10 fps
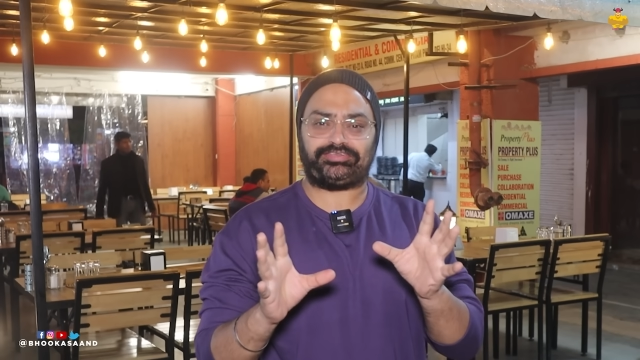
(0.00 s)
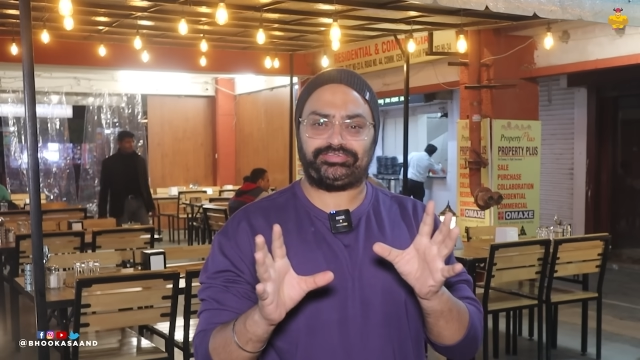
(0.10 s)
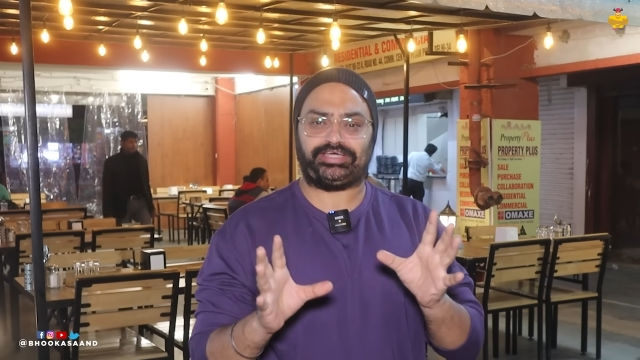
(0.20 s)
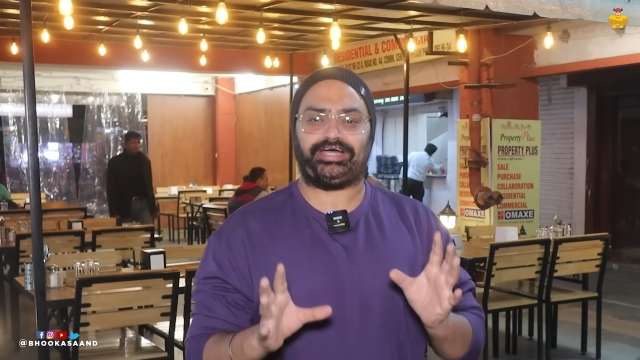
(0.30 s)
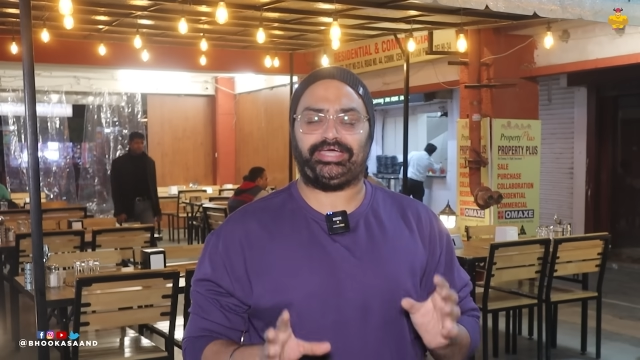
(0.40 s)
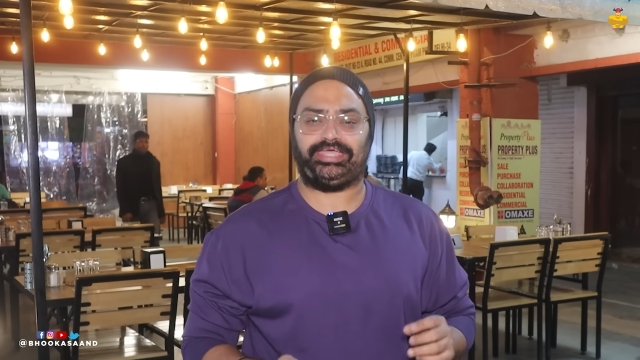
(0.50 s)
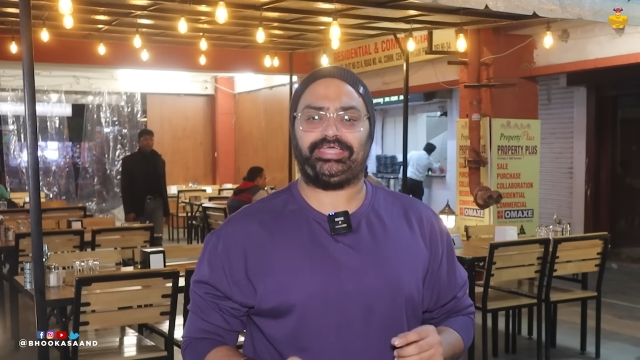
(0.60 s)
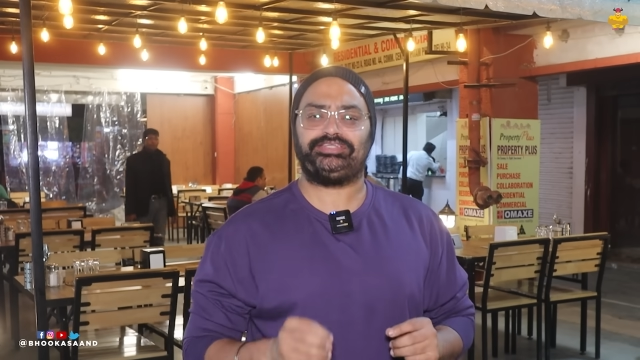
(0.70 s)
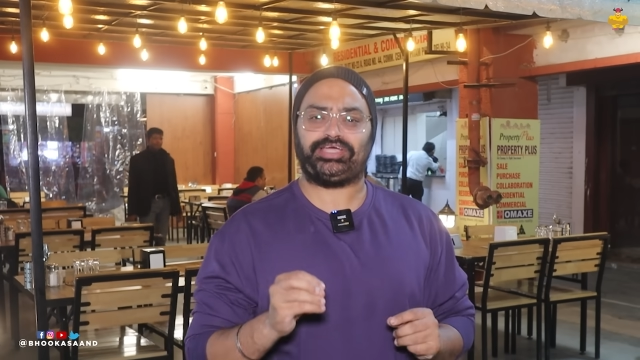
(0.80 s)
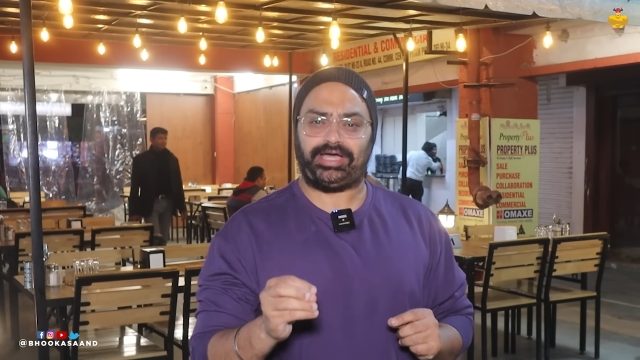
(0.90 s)
सी जगह आए
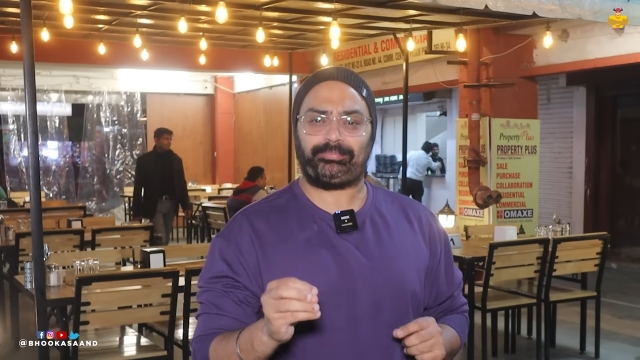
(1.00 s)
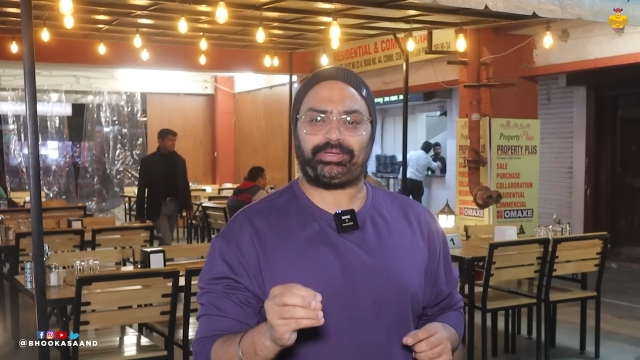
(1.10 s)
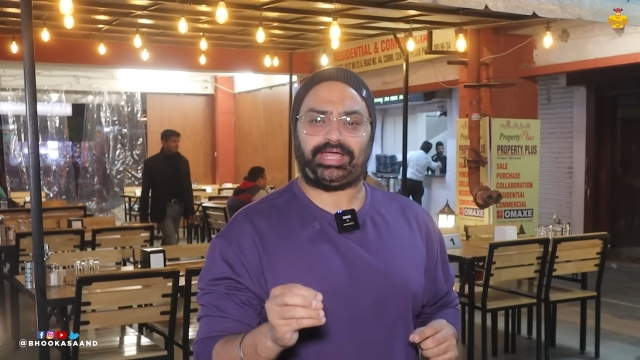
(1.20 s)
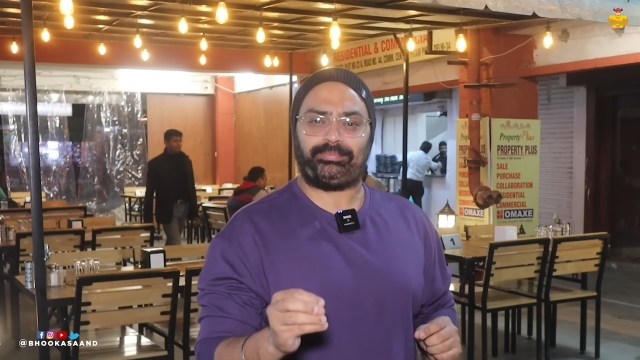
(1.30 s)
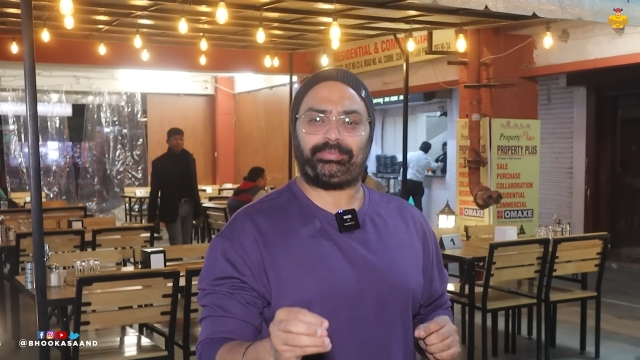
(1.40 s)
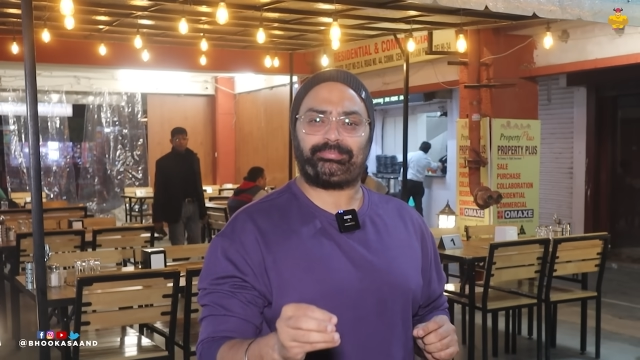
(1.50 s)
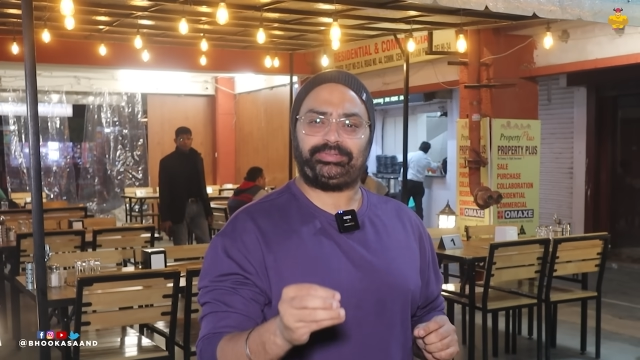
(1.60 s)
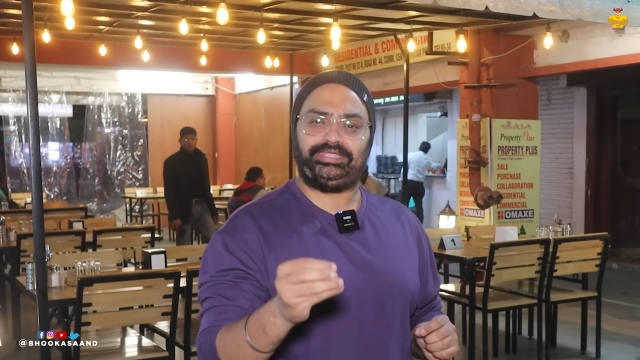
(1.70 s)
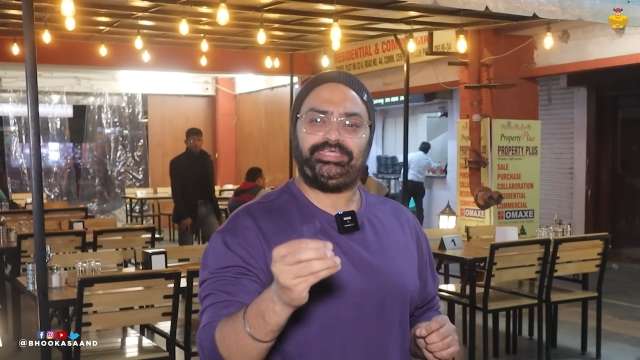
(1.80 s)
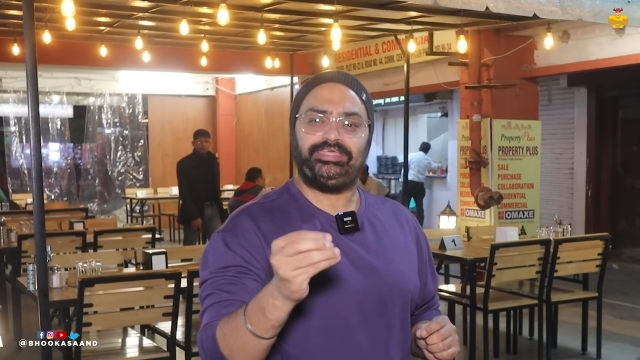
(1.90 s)
हैं जहाँ पर आप
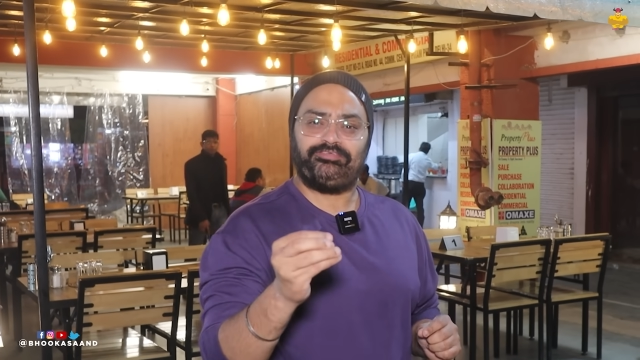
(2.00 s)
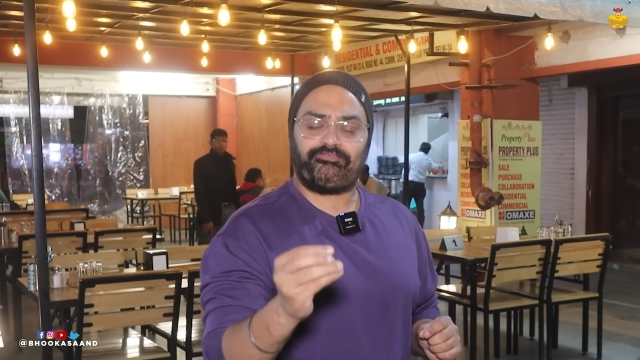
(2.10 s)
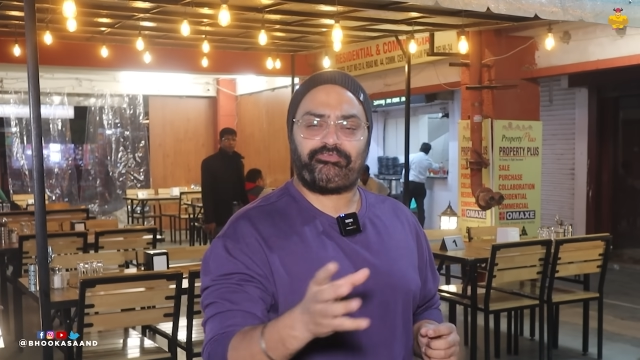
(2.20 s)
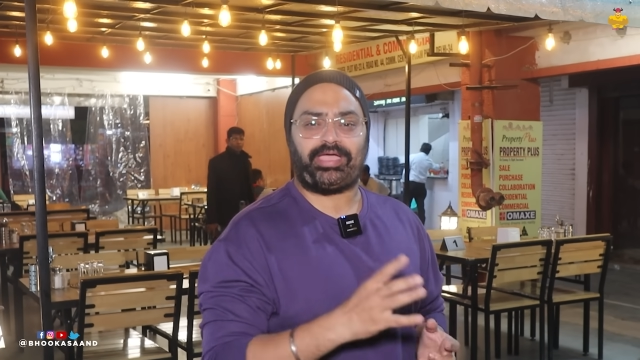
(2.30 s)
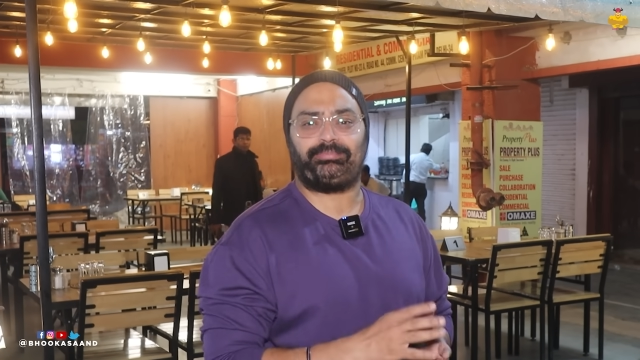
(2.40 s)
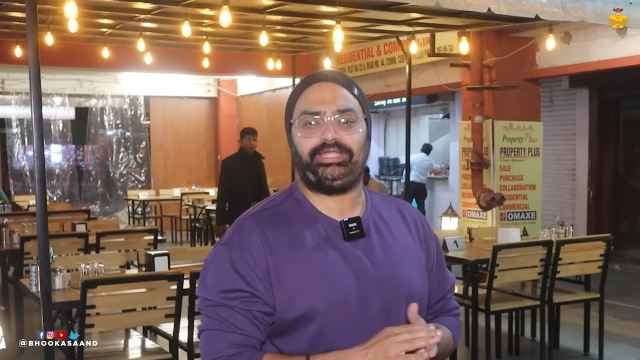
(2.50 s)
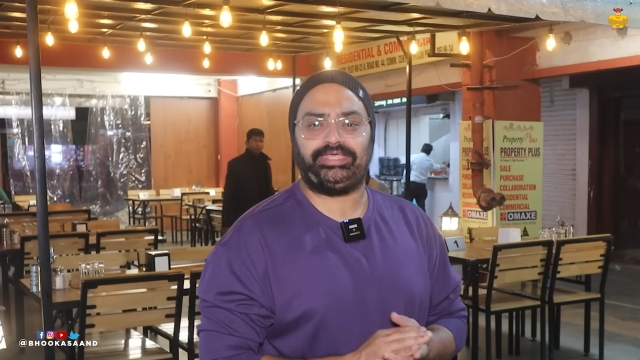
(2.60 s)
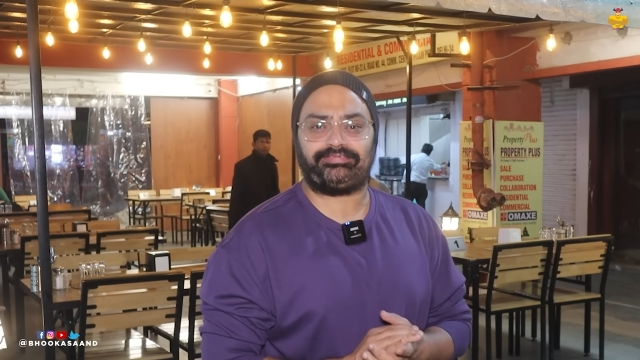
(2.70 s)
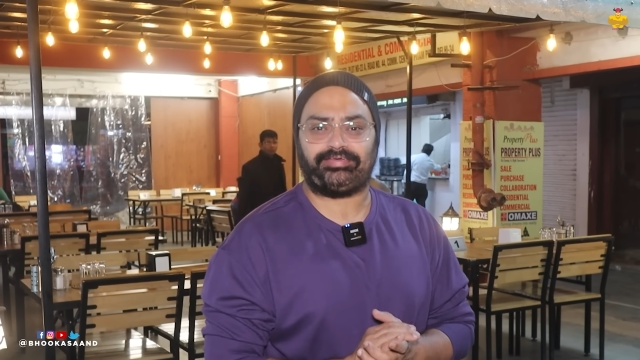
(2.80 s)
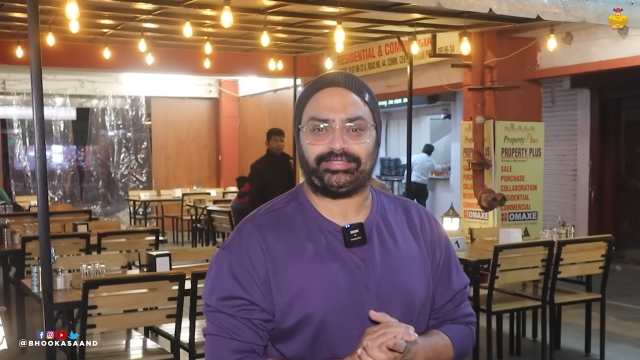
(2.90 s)
अपनी
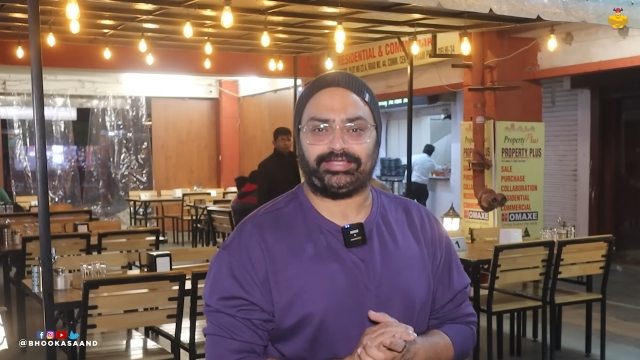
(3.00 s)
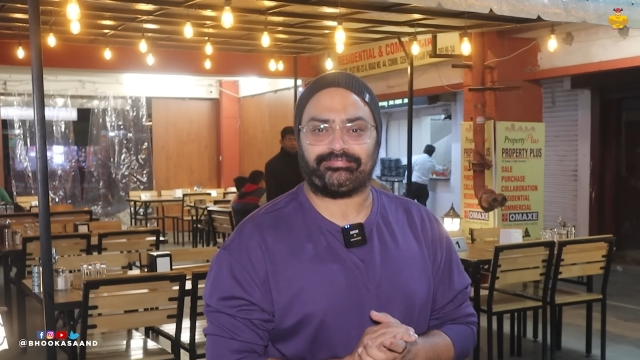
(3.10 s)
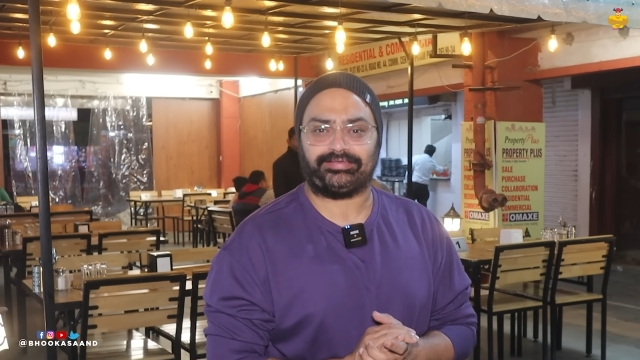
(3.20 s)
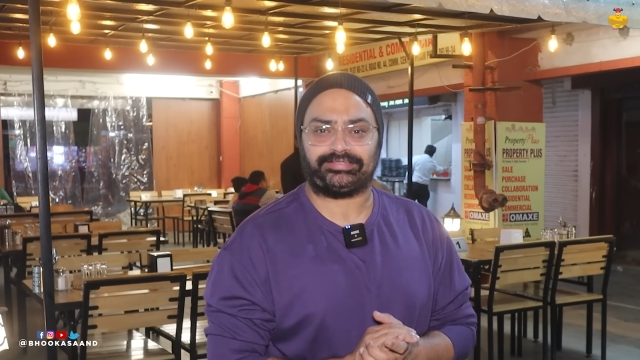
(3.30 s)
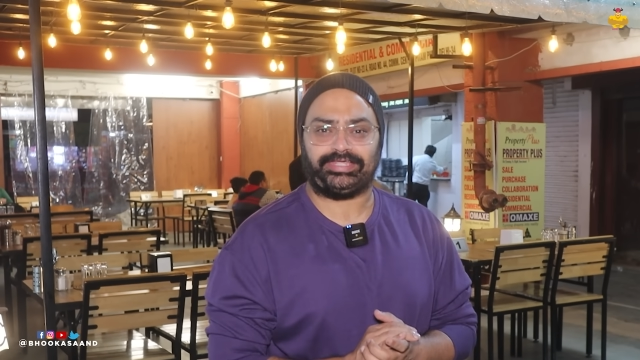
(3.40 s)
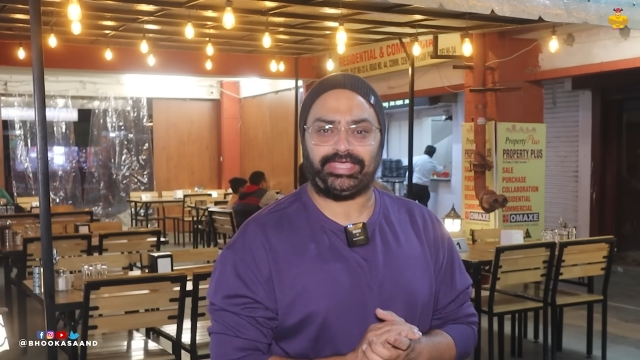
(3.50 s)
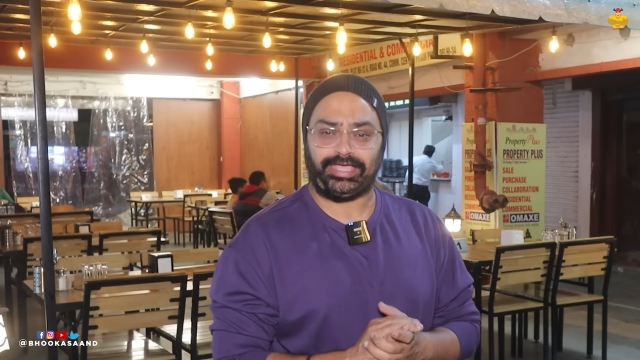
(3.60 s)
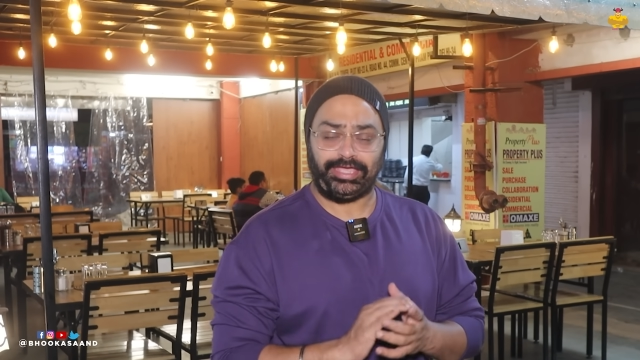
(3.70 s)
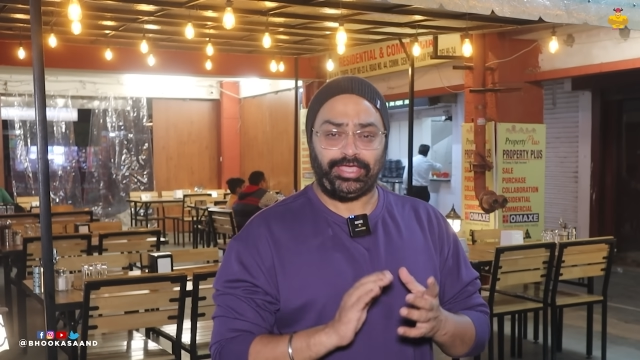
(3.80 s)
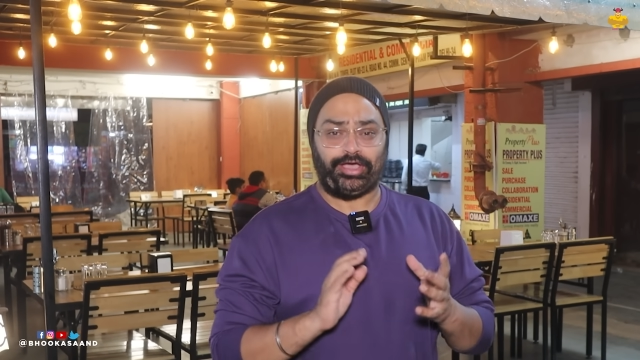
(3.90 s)
फैमिली के साथ आ सकते हैं